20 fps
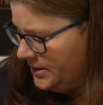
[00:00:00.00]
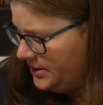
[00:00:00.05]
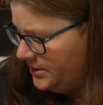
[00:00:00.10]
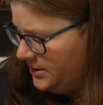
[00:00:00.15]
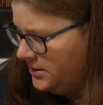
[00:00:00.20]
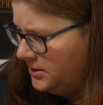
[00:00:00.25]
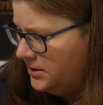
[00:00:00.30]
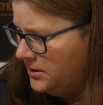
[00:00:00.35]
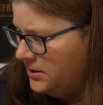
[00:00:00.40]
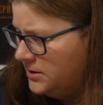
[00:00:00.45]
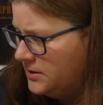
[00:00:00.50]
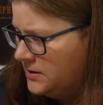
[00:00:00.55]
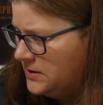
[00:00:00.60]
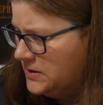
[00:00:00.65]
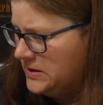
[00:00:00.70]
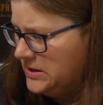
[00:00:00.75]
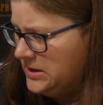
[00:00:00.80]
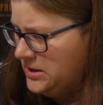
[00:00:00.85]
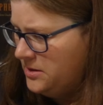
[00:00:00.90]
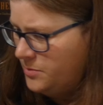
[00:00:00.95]
Die
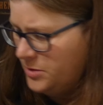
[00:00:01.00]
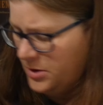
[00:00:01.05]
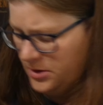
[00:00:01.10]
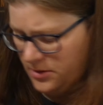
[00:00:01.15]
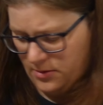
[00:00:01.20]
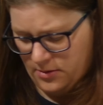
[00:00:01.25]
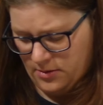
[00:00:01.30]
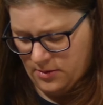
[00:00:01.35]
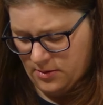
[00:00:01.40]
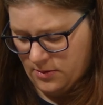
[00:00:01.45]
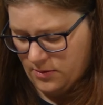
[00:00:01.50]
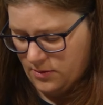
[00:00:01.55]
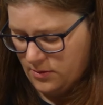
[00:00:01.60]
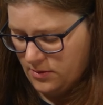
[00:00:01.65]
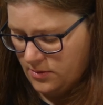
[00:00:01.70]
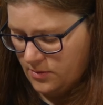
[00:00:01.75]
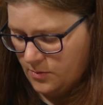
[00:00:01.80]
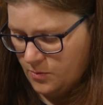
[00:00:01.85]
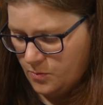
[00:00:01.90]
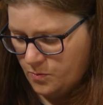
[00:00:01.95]
7,
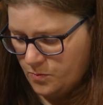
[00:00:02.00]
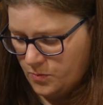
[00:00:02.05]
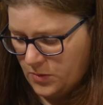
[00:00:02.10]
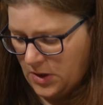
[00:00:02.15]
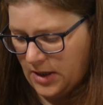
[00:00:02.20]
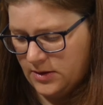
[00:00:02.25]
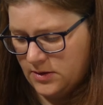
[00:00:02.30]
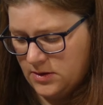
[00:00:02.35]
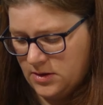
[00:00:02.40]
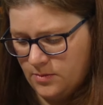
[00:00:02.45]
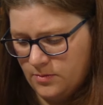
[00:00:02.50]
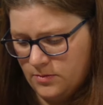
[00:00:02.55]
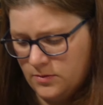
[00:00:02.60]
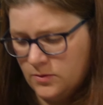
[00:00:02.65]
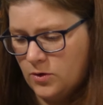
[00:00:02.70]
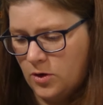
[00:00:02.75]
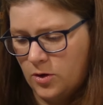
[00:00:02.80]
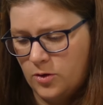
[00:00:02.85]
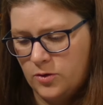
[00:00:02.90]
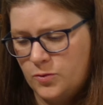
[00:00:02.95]
keine
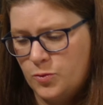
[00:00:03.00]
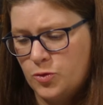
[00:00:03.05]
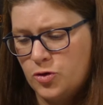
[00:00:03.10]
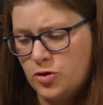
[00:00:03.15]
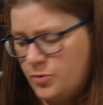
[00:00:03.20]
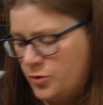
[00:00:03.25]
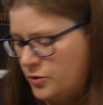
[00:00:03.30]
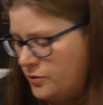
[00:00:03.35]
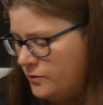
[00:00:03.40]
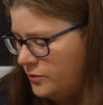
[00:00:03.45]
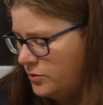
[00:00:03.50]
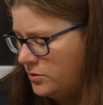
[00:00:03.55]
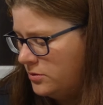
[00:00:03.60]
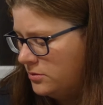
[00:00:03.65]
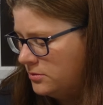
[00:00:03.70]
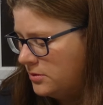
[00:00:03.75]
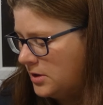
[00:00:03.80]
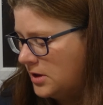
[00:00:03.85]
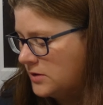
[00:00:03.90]
7, doch, ist bestimmt irgendwo.